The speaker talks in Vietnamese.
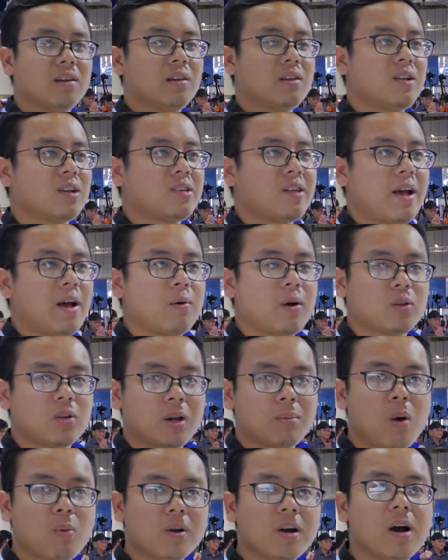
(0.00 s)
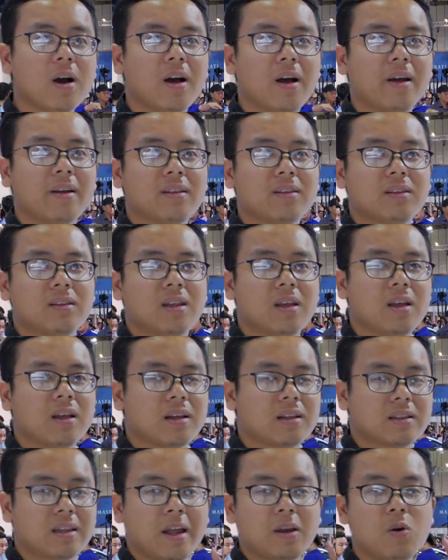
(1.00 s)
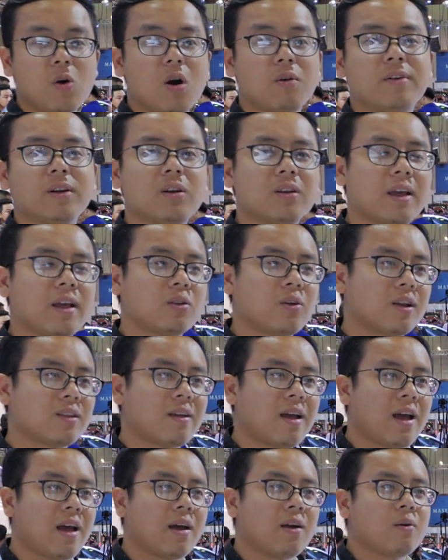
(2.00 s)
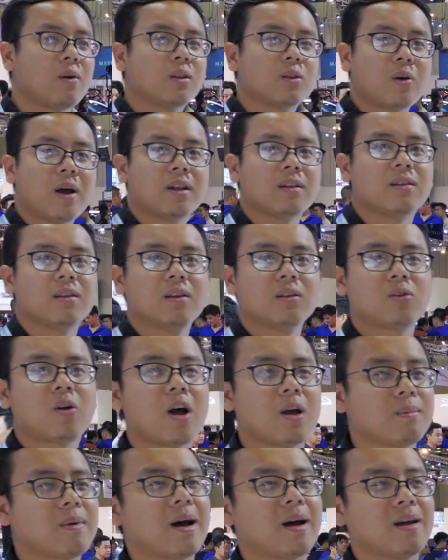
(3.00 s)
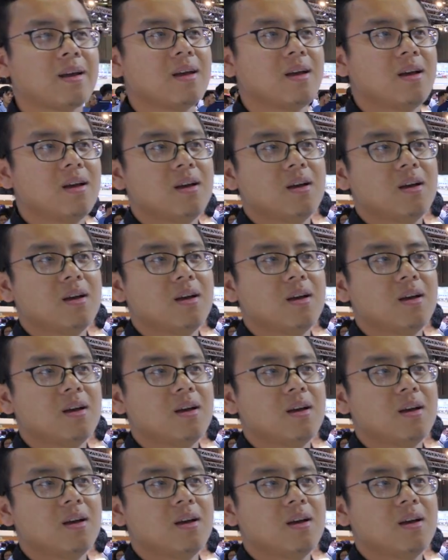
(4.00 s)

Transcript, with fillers: chiếc xe hoàn toàn bốc lửa ấy, thì tay đua vẫn có thể thoát ra hoàn toàn thoải mái